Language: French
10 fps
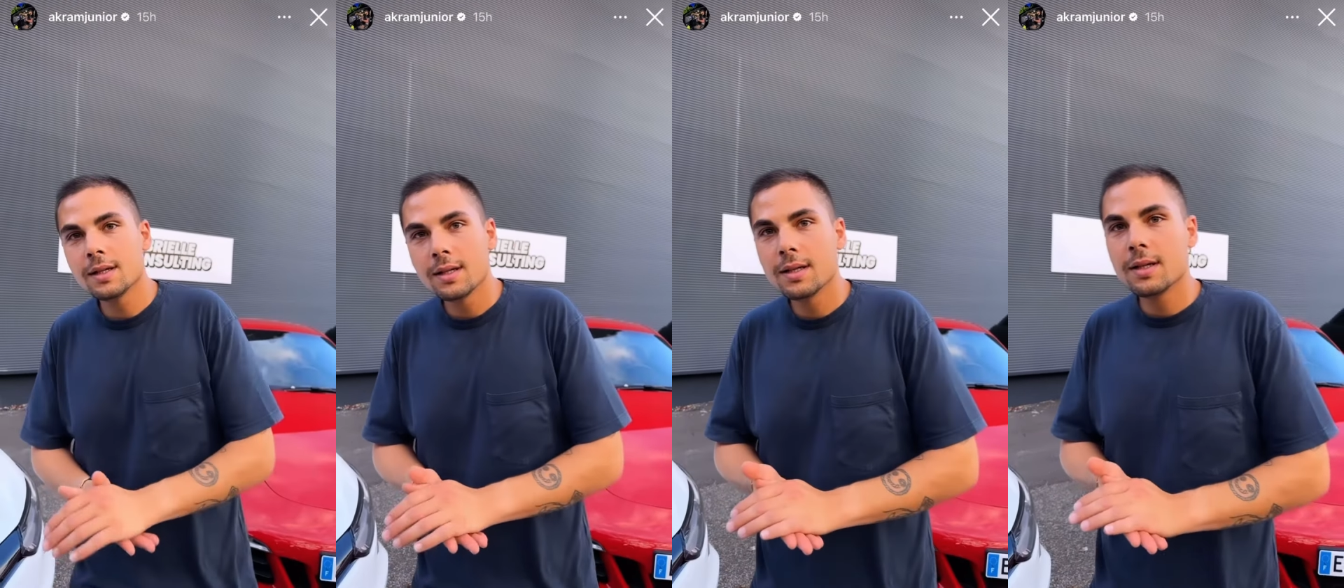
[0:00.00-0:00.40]

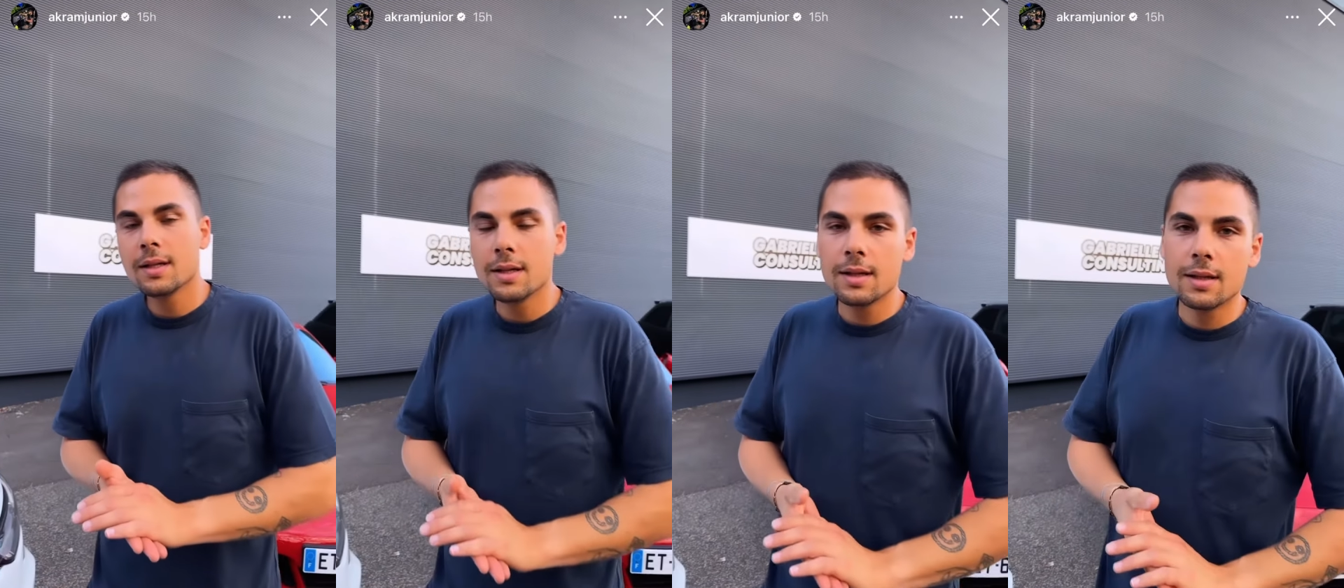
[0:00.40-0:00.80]
Vas-y,
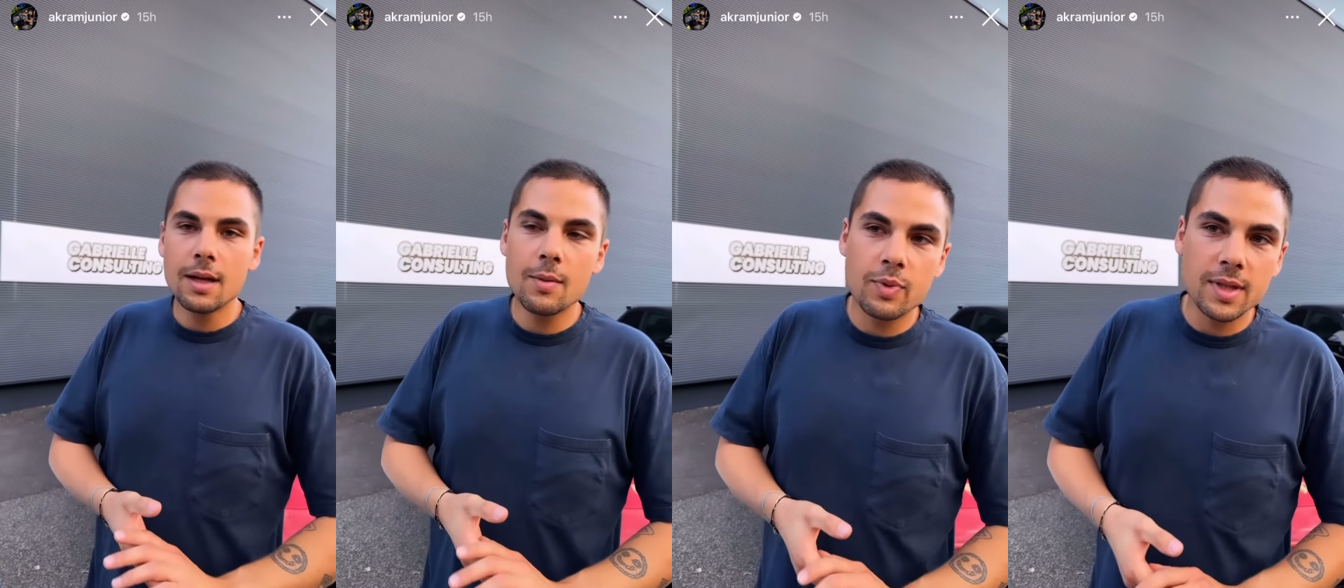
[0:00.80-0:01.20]
dis-moi. Non,
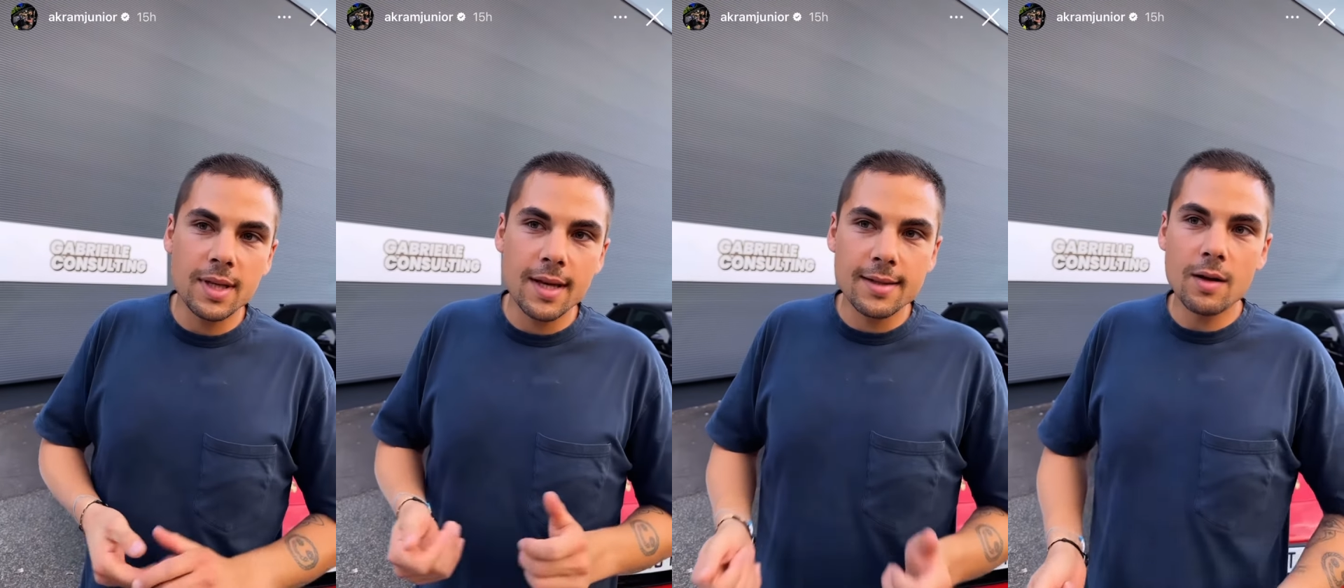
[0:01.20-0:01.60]
et puis ce qui
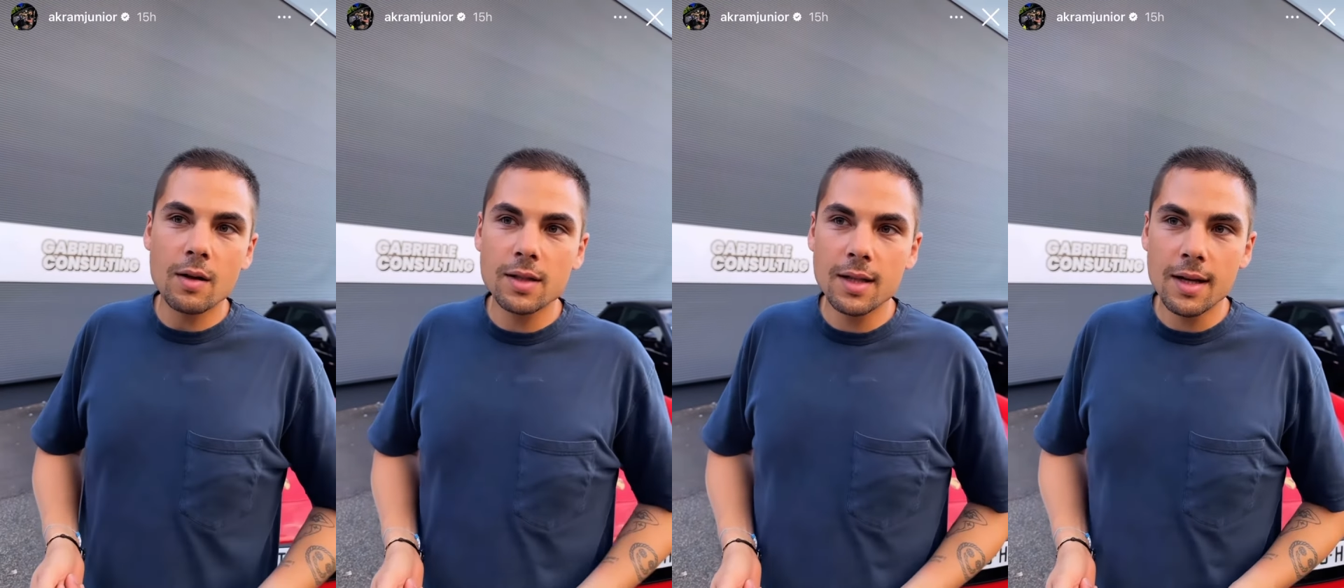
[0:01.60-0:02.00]
est
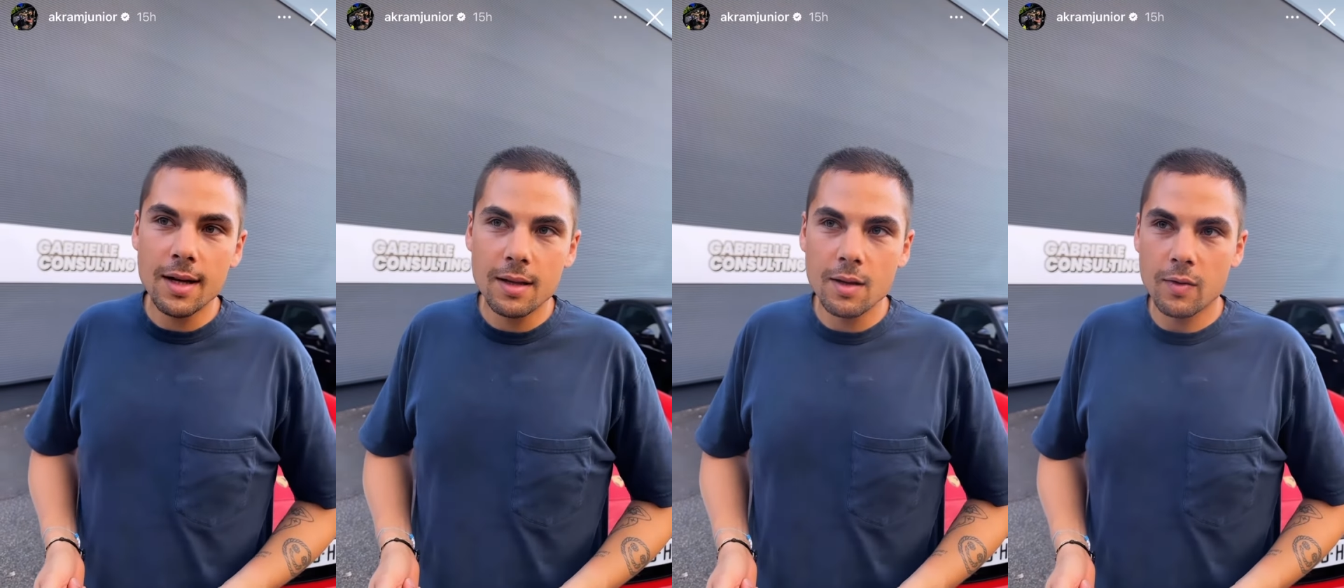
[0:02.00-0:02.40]
extraordinaire
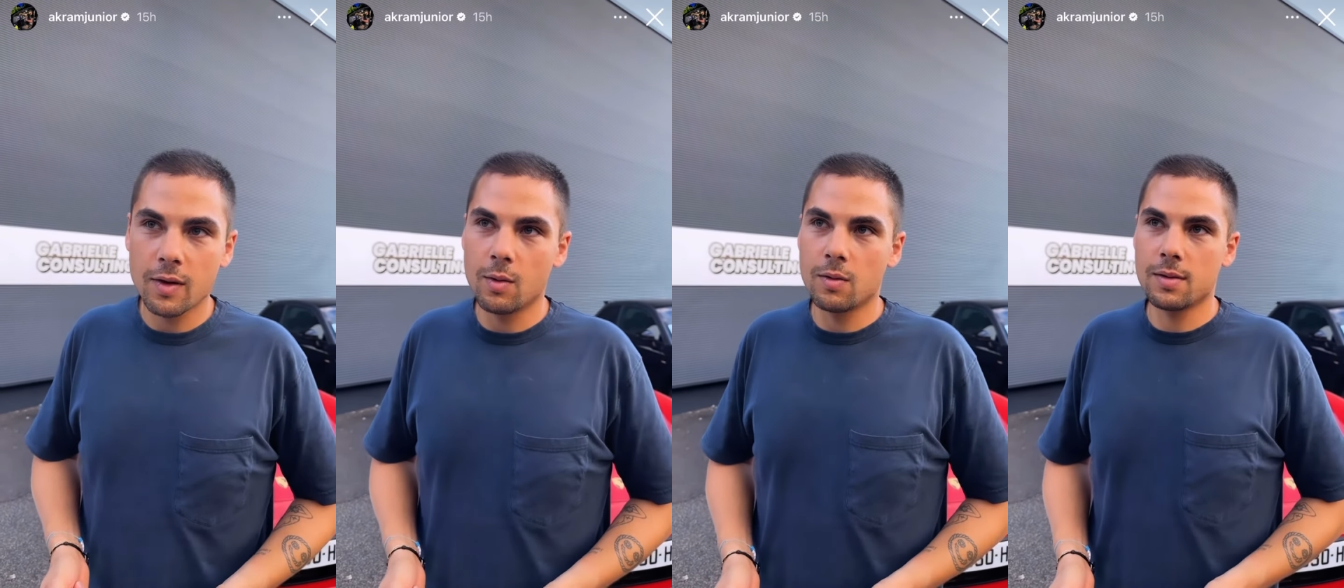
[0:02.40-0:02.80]
là-dedans,
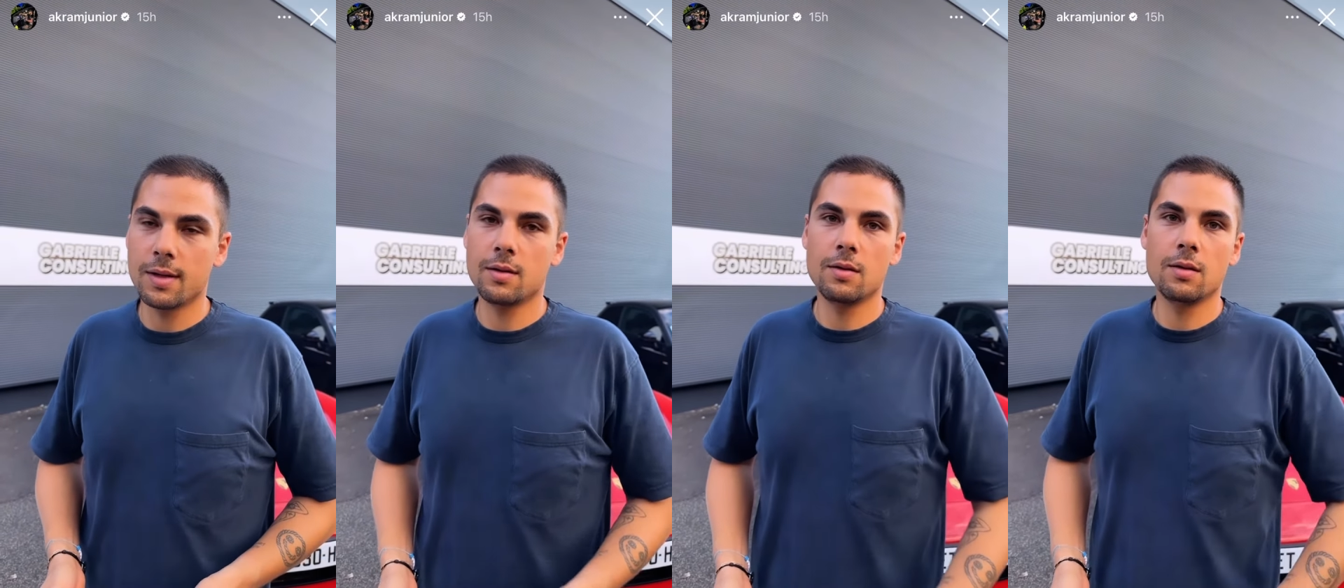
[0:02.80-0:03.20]
frérot,
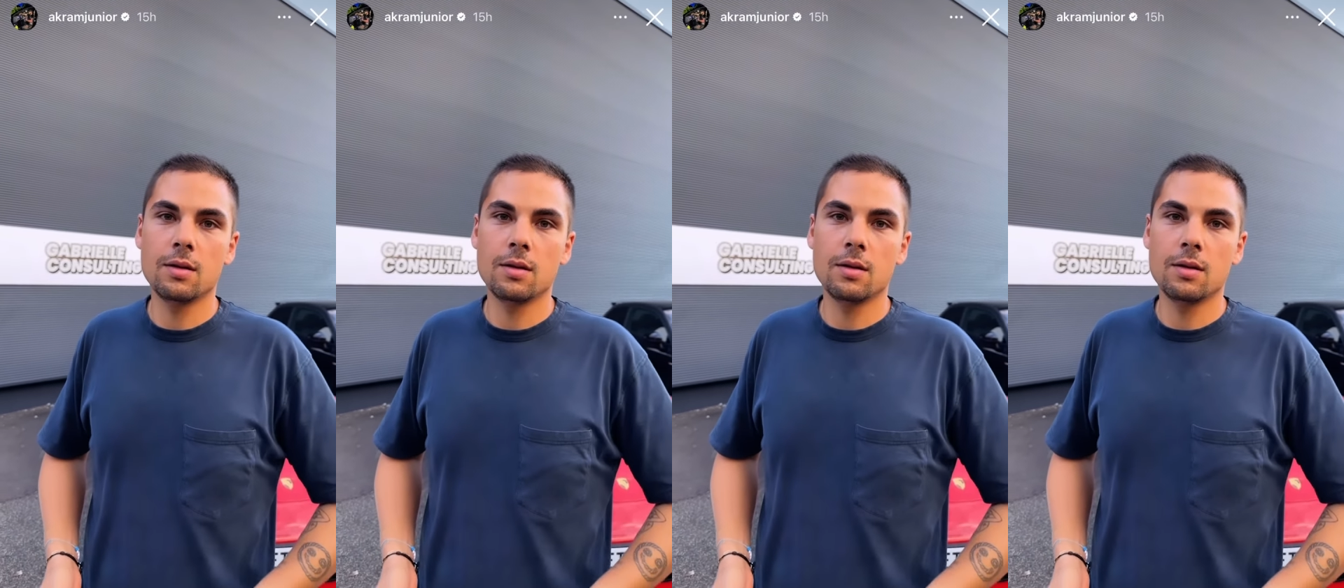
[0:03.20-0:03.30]
c'est que